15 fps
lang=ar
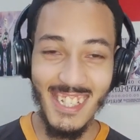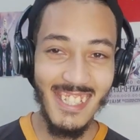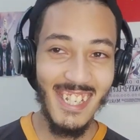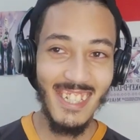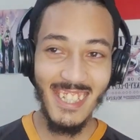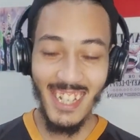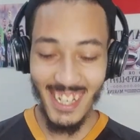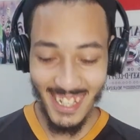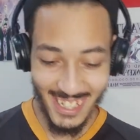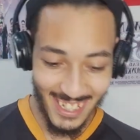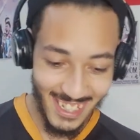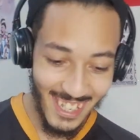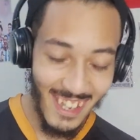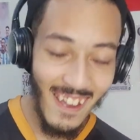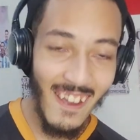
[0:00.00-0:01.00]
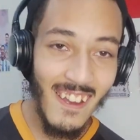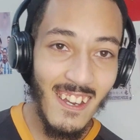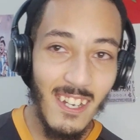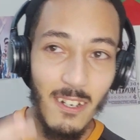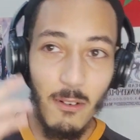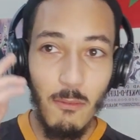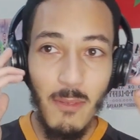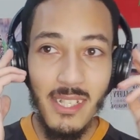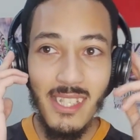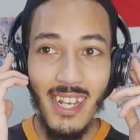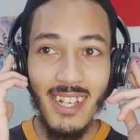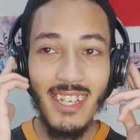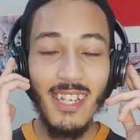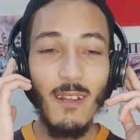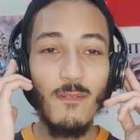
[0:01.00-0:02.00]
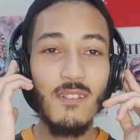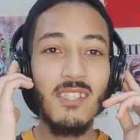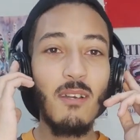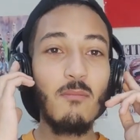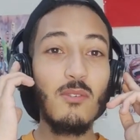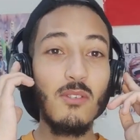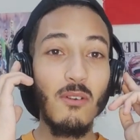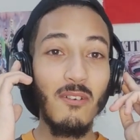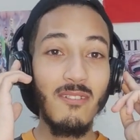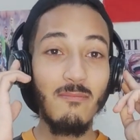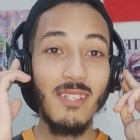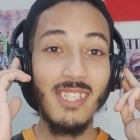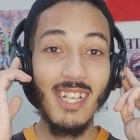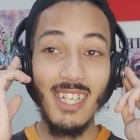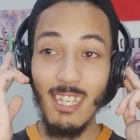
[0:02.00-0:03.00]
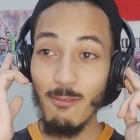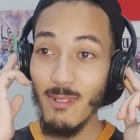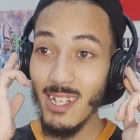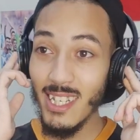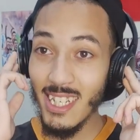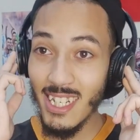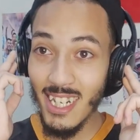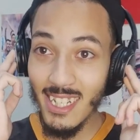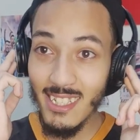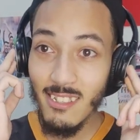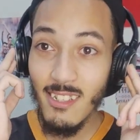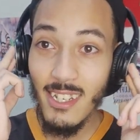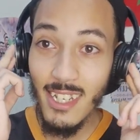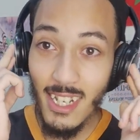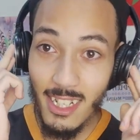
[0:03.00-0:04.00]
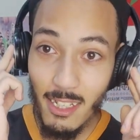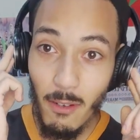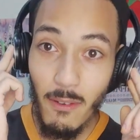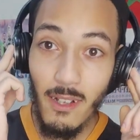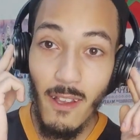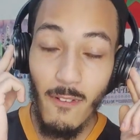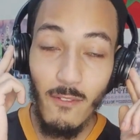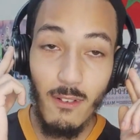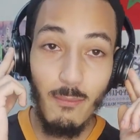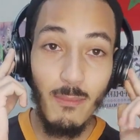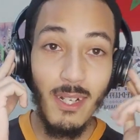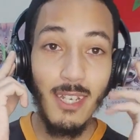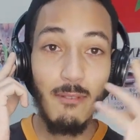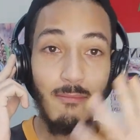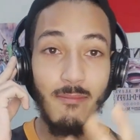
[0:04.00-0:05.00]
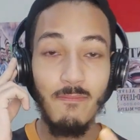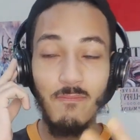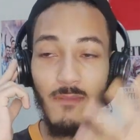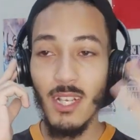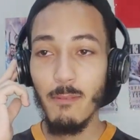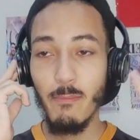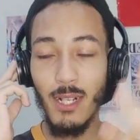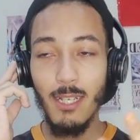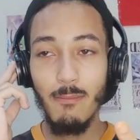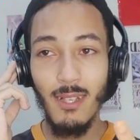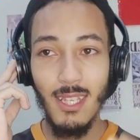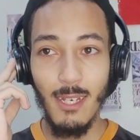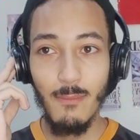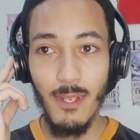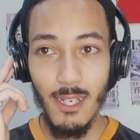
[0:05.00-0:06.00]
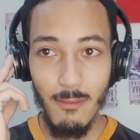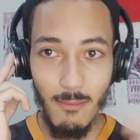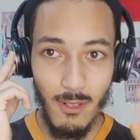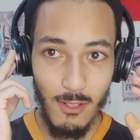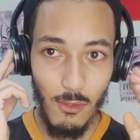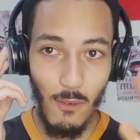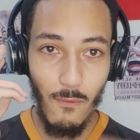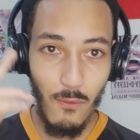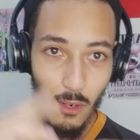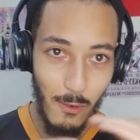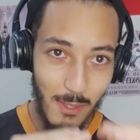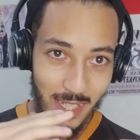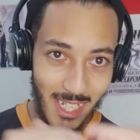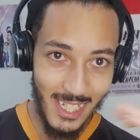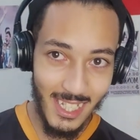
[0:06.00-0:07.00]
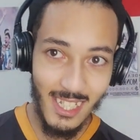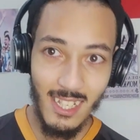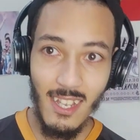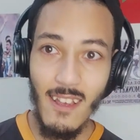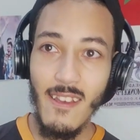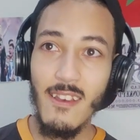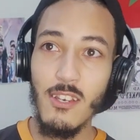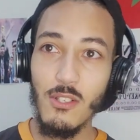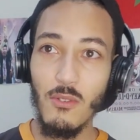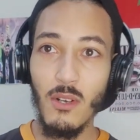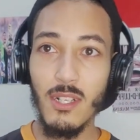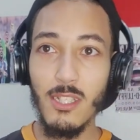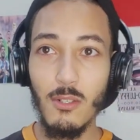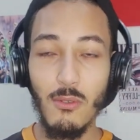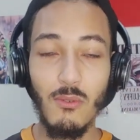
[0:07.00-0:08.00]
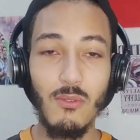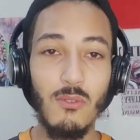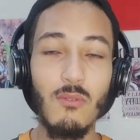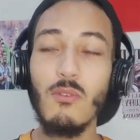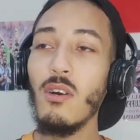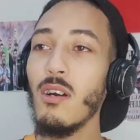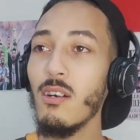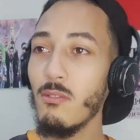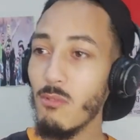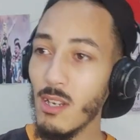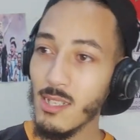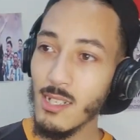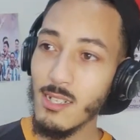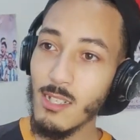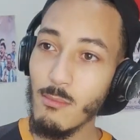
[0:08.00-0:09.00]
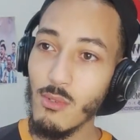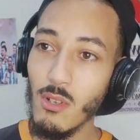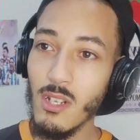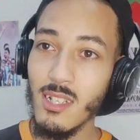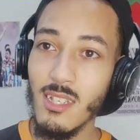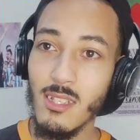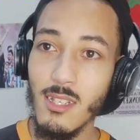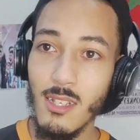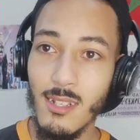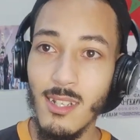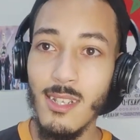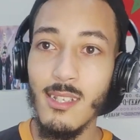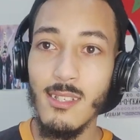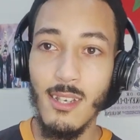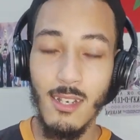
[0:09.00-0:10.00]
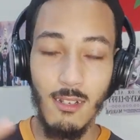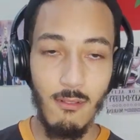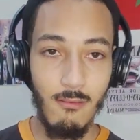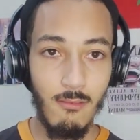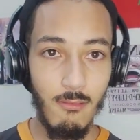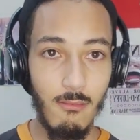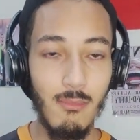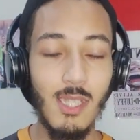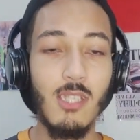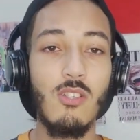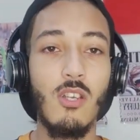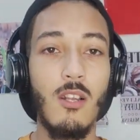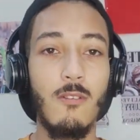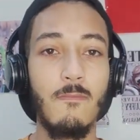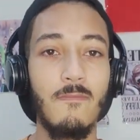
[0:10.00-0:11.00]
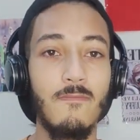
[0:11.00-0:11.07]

كتعطي ومازال كاينه في شو مازال كيبان ليا غادي نرياكتو عليها في البرايم برايم الرابع نشوفو عاوتاني شنو غادي يكون واه هو اصلا جامشو ديجا مسجل